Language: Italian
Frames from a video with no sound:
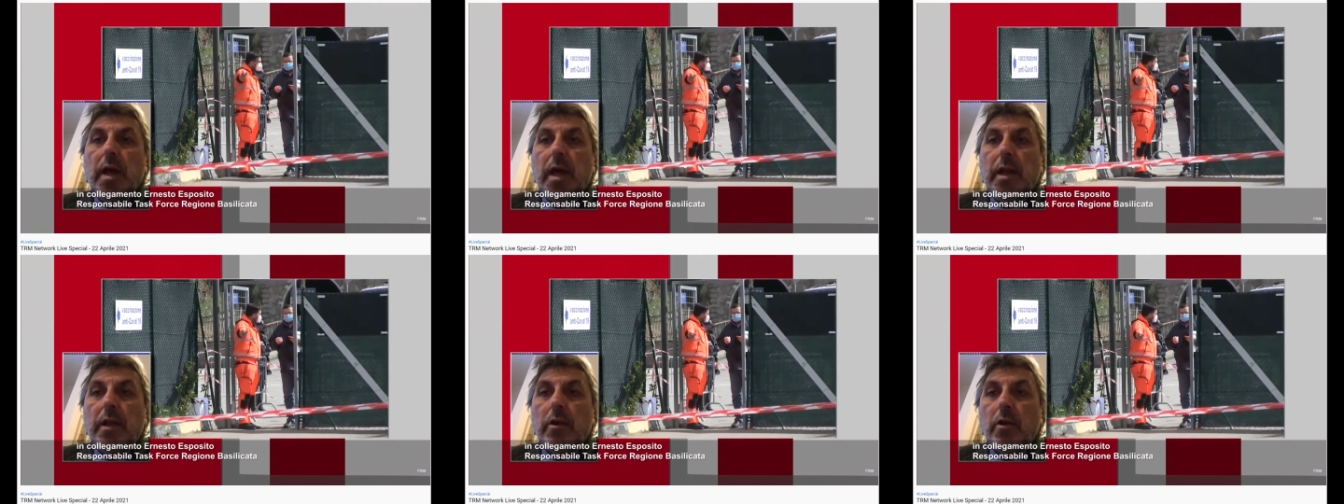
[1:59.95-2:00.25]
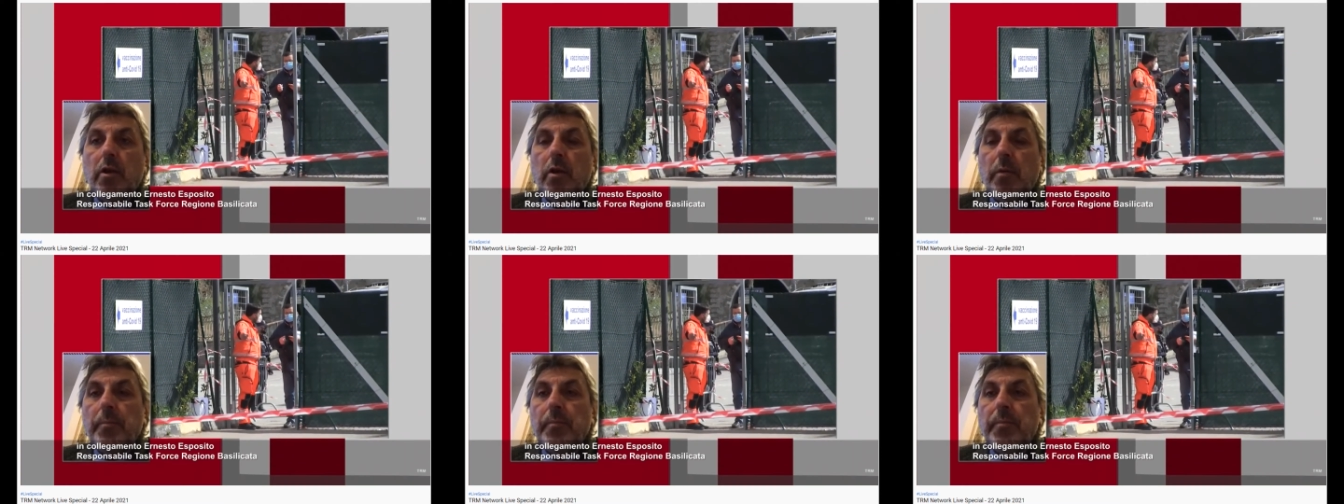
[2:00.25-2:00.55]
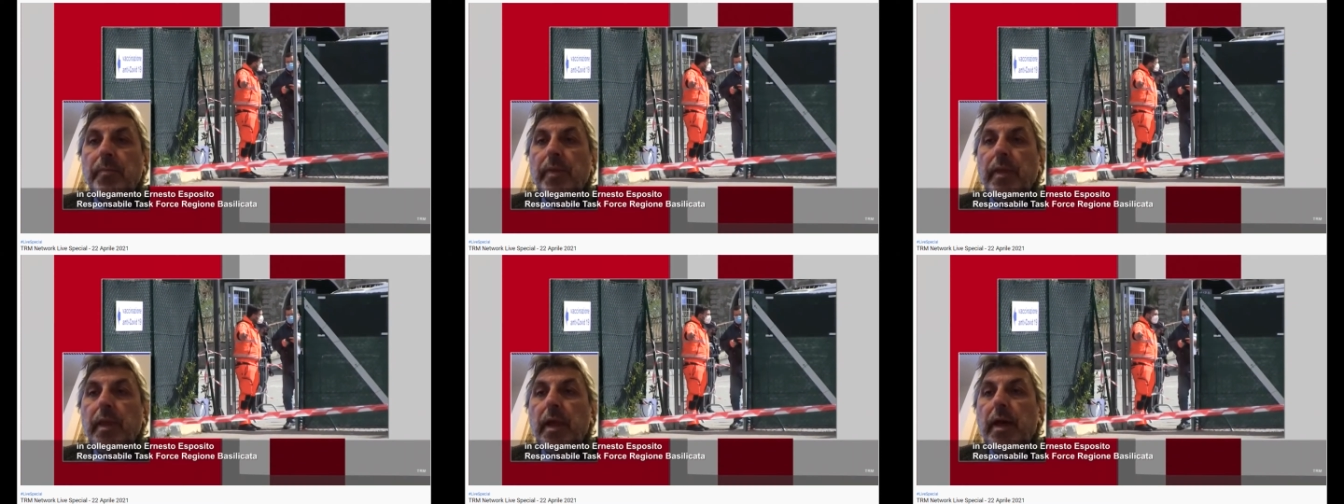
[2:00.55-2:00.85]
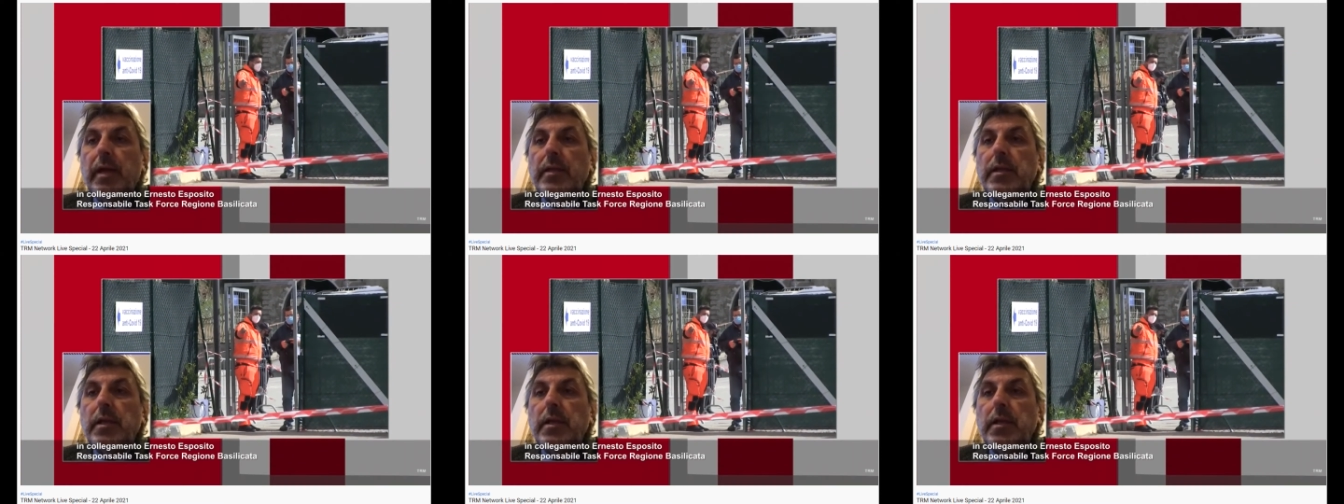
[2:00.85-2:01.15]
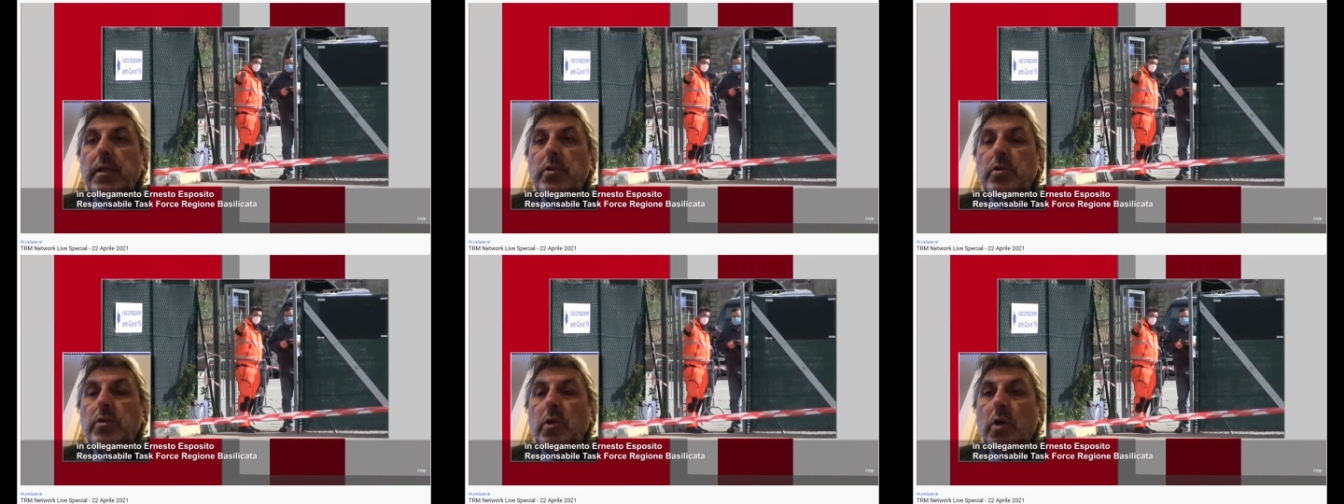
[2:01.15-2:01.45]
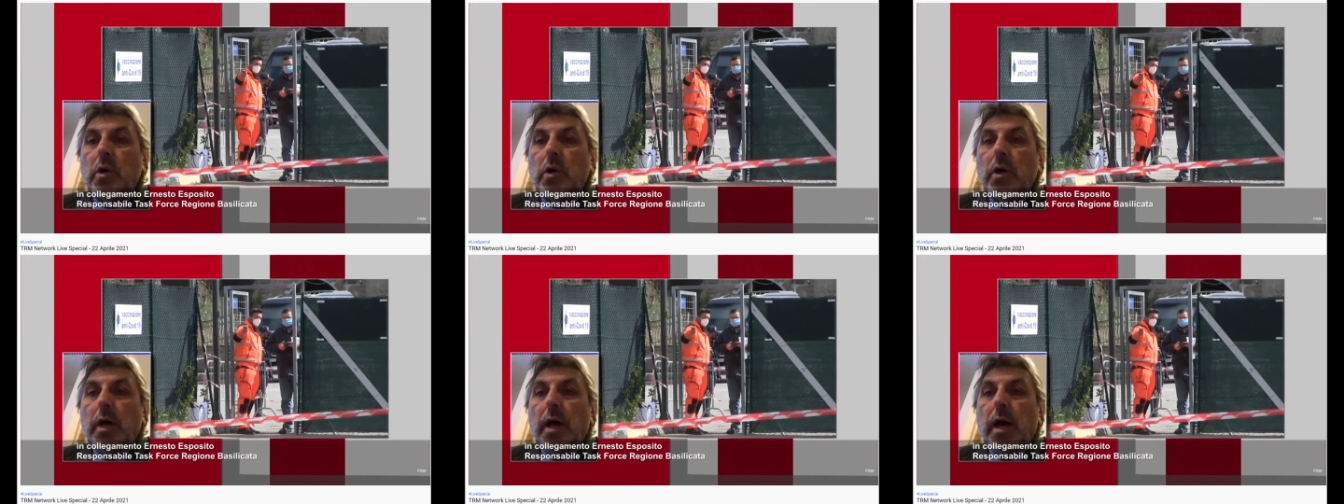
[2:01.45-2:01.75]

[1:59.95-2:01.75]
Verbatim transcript: hanno aderito